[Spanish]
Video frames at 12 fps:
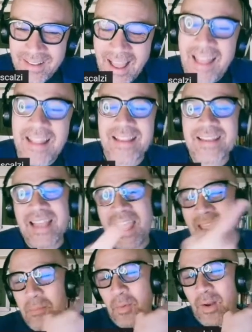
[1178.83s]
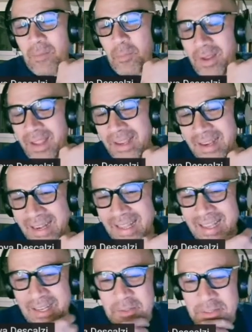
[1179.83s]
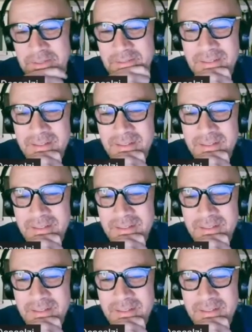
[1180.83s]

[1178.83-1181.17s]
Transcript: Ah, desde esa época, pues, claro, ¿no?